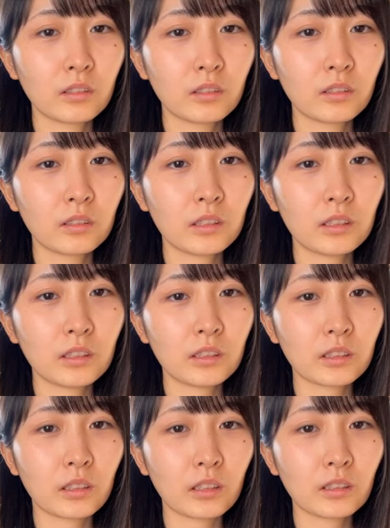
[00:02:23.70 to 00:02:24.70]
出身
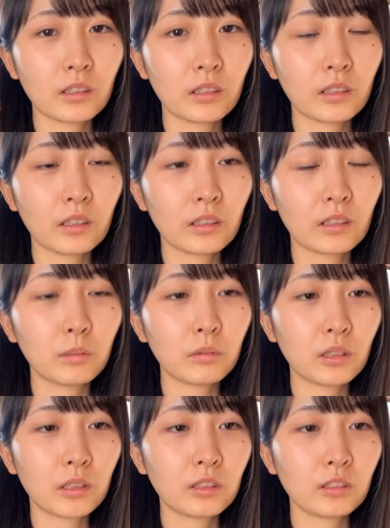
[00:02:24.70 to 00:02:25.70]
地関係ないかでも
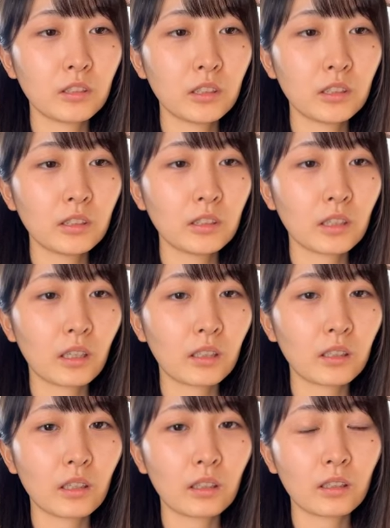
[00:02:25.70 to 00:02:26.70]
さ出身地
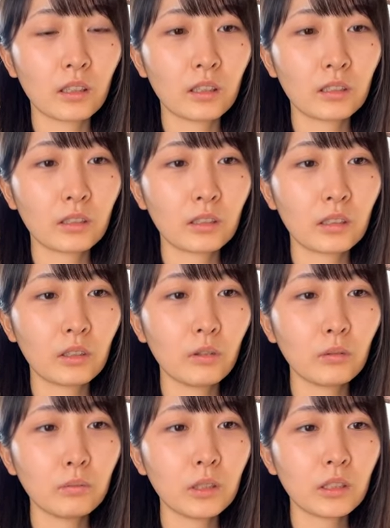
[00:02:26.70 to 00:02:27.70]
関係あったら基
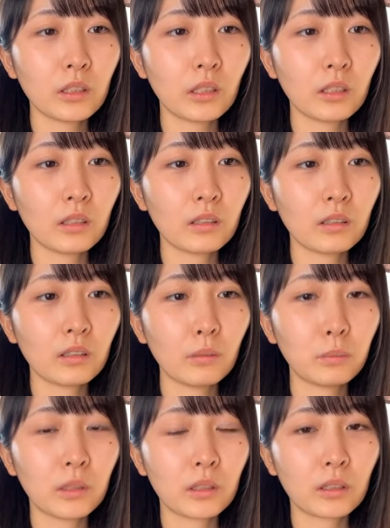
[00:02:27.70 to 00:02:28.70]
本みんなやっ
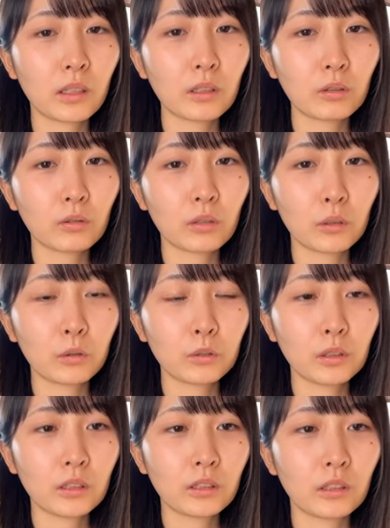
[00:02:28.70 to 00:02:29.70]
ぱ関東が多
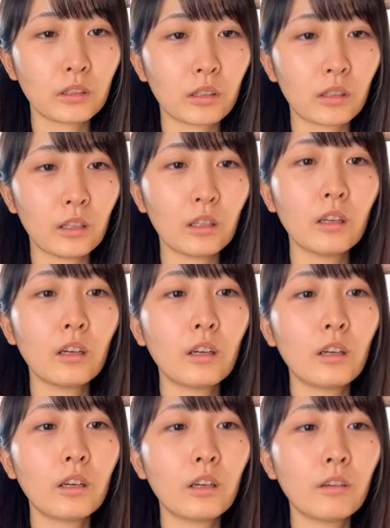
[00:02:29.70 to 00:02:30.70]
くなっちゃうから
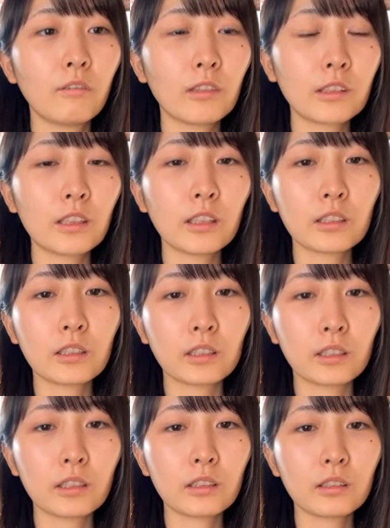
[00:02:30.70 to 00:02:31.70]
分けなきゃ
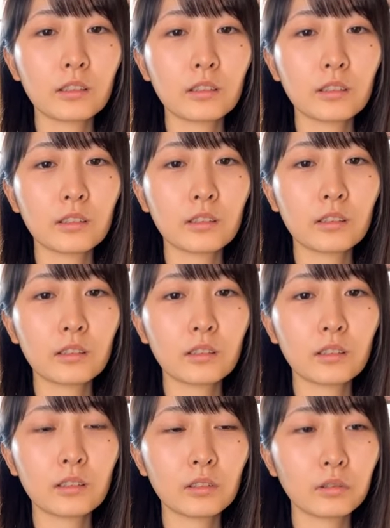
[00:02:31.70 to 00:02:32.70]
ね
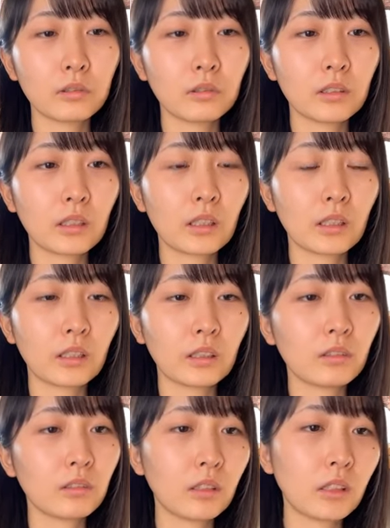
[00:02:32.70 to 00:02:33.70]
そういけない
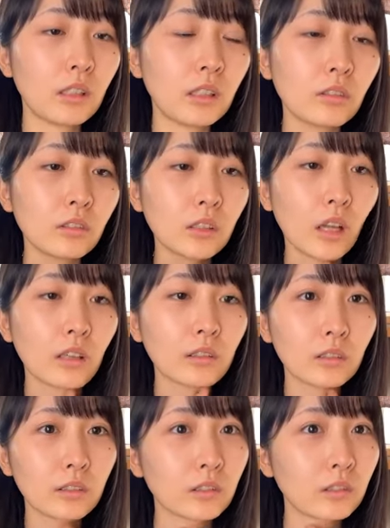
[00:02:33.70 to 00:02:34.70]
よエイトさん
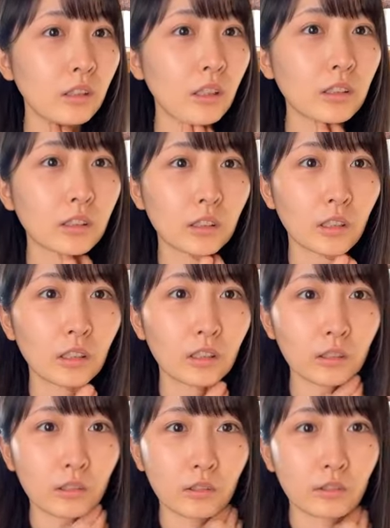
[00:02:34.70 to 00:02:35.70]
ぐらいしか
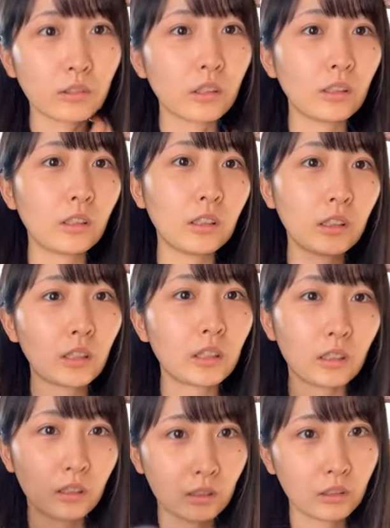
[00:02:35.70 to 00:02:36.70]
そうだよねいない
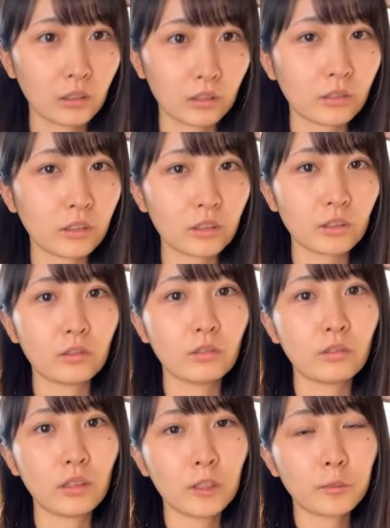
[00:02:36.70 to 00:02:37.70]
から各地
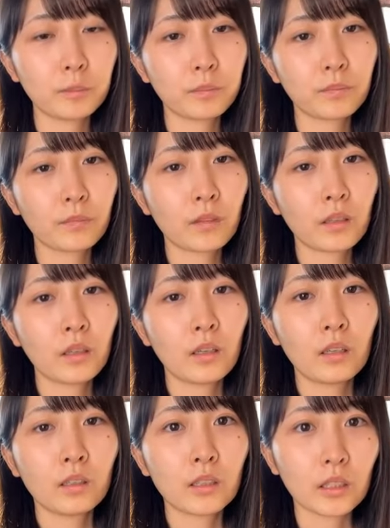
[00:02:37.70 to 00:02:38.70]
方は
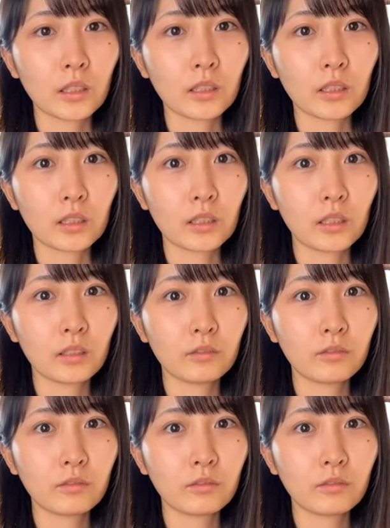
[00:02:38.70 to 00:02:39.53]
なかなか